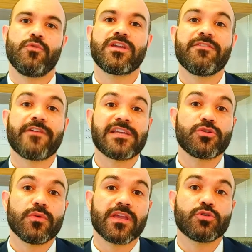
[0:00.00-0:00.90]
o que faz
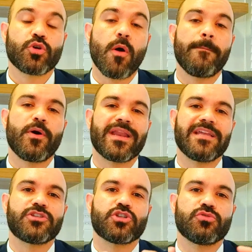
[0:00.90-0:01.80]
com que os
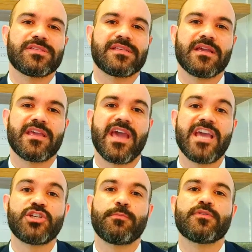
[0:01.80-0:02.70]
componentes do sangue
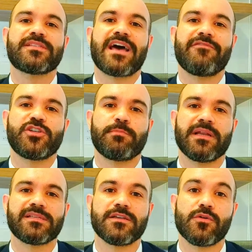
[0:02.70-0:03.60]
responsáveis
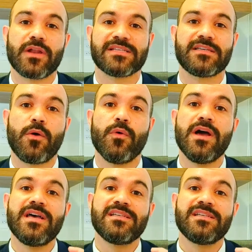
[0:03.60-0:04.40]
pela circulação